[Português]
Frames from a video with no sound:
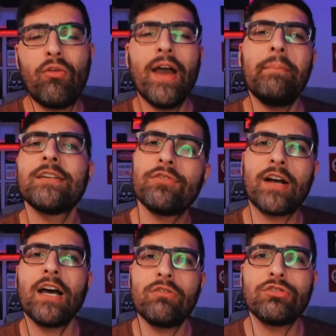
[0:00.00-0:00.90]
é mais
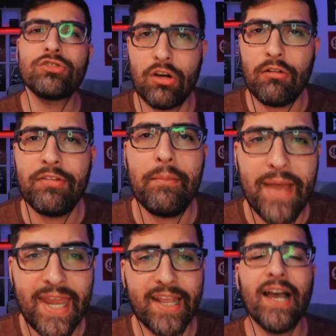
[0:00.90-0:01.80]
focado ao South
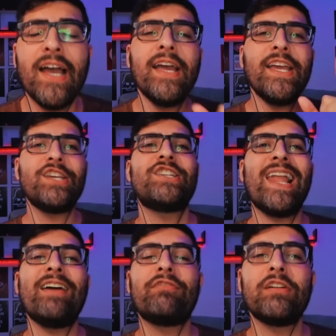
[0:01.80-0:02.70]
America. E já
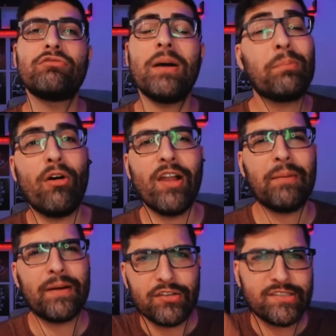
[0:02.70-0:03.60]
levanto a bola
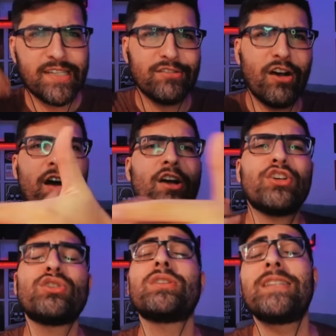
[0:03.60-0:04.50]
para vocês, ó,
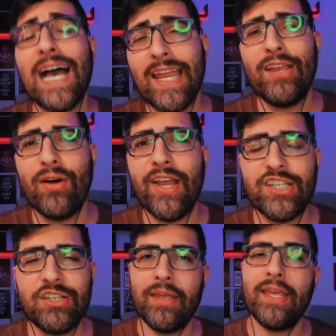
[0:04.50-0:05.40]
chutarem o
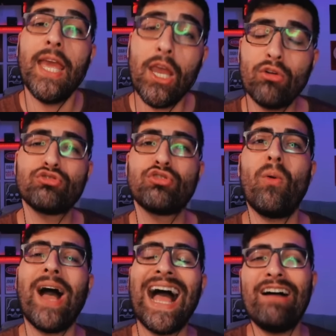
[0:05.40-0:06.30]
hate em mim. Eu sou a